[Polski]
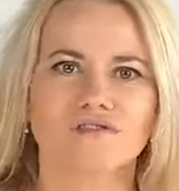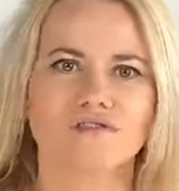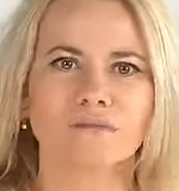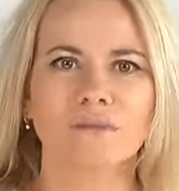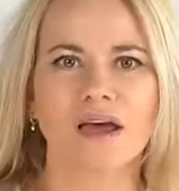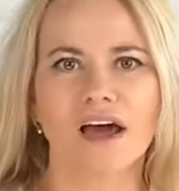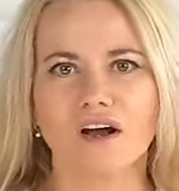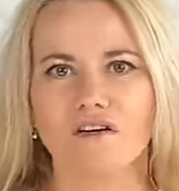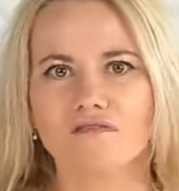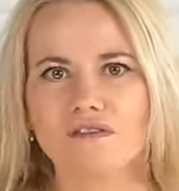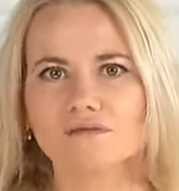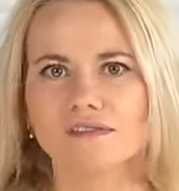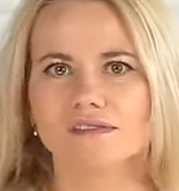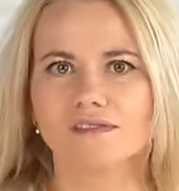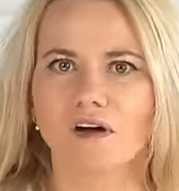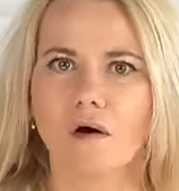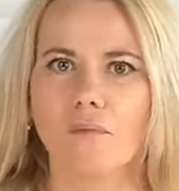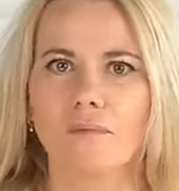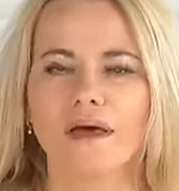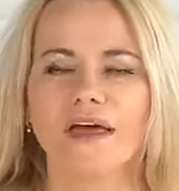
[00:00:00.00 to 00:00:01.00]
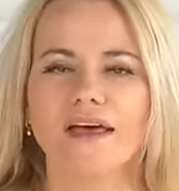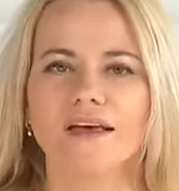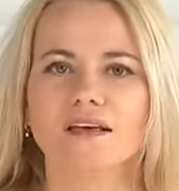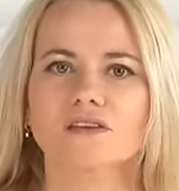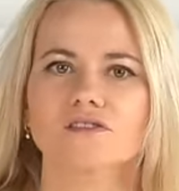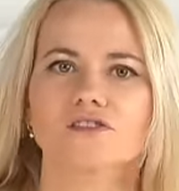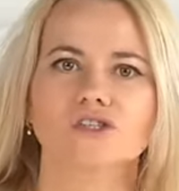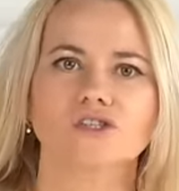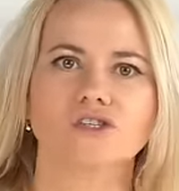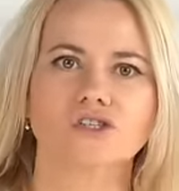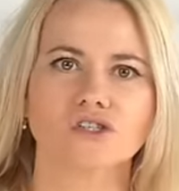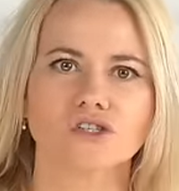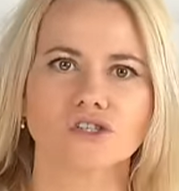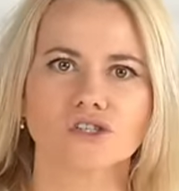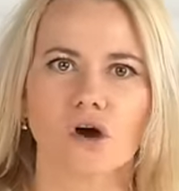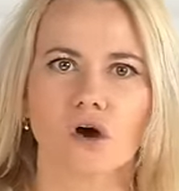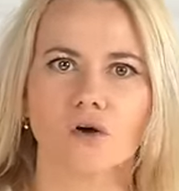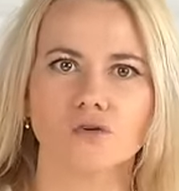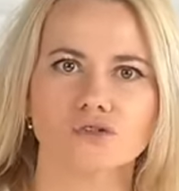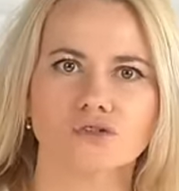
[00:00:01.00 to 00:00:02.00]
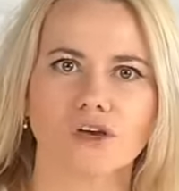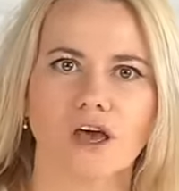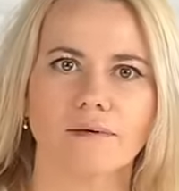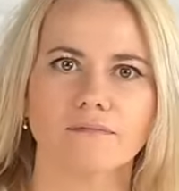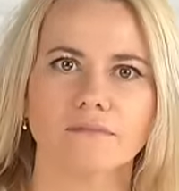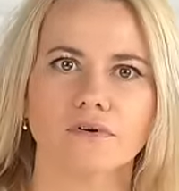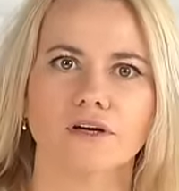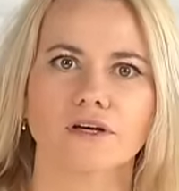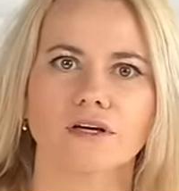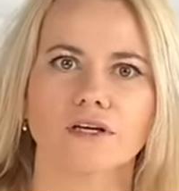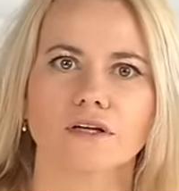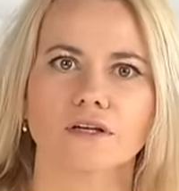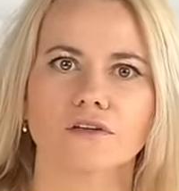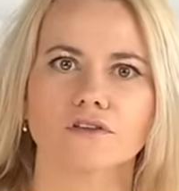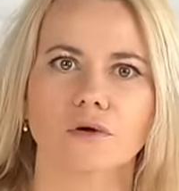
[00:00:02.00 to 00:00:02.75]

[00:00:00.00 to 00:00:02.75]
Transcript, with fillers: wymiarową stopę i 38 y, e,